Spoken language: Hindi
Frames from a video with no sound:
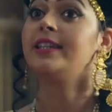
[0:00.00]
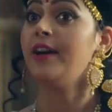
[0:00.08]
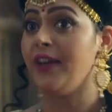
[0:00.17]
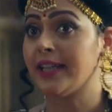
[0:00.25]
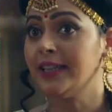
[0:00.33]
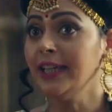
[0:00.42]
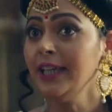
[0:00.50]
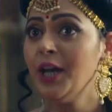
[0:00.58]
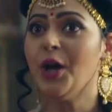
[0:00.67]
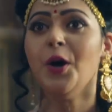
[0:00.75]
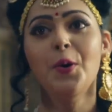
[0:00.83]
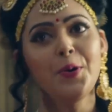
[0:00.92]
या व्यक्ति
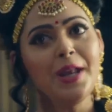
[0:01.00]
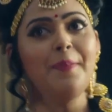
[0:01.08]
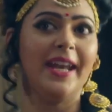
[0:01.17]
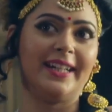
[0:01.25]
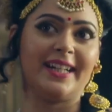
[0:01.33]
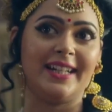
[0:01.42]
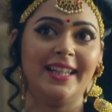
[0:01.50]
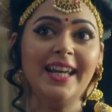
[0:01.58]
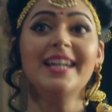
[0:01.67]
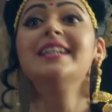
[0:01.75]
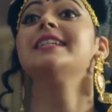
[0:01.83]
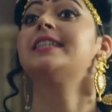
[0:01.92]
उन्हें भेंट कर
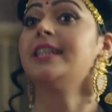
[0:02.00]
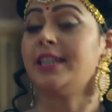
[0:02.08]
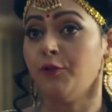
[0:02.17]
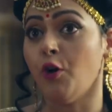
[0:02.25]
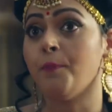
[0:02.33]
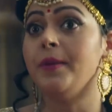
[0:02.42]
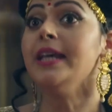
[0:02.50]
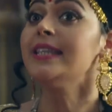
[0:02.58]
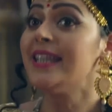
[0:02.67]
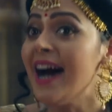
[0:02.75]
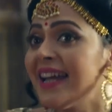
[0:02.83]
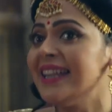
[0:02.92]
दे जिसे वो अपने
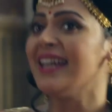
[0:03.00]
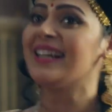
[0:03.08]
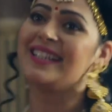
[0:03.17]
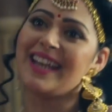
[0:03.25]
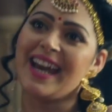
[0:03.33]
साथ लेकर